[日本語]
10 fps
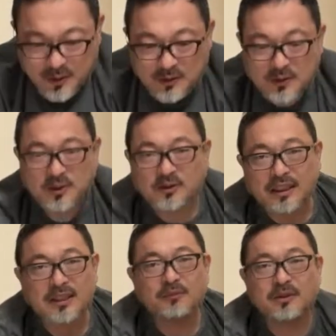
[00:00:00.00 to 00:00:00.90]
いの強さ
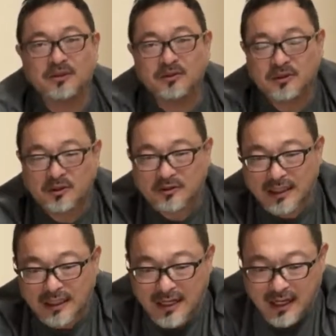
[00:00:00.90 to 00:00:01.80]
気持ちの強さ
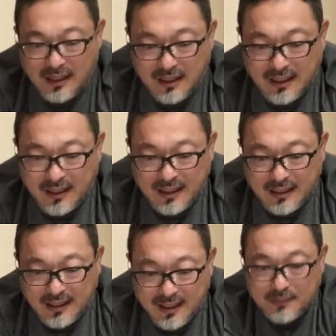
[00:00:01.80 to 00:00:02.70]
から、
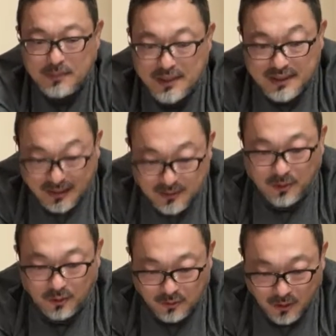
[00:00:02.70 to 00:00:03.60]
えー、名脚
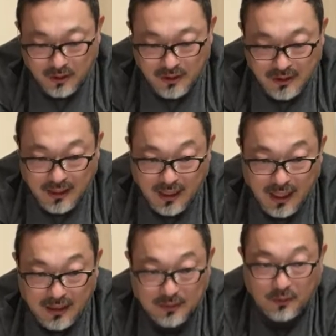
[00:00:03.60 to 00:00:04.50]
本を
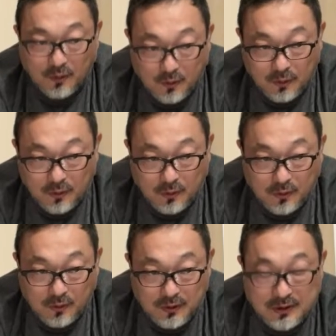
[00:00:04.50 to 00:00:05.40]
あ
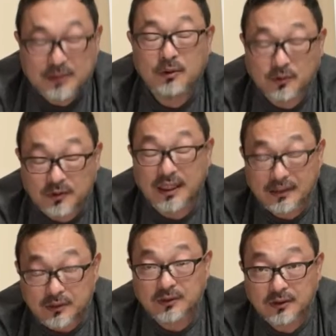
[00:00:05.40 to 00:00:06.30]
のいくつも生んでい
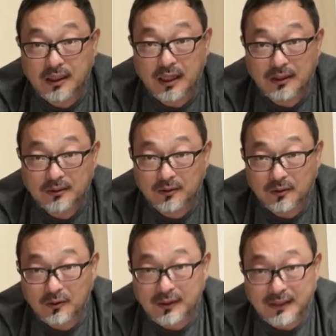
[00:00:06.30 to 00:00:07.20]
る、あ
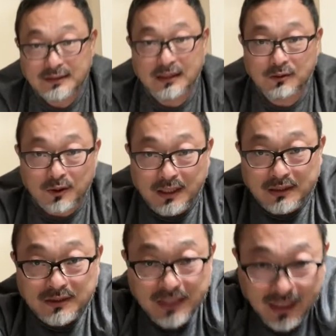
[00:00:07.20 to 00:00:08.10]
の傑作の映画に
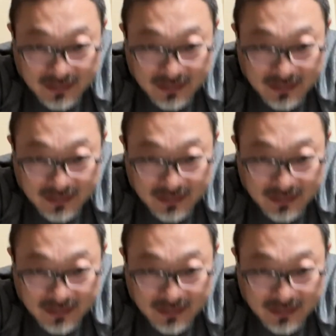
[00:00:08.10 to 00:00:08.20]
つながっ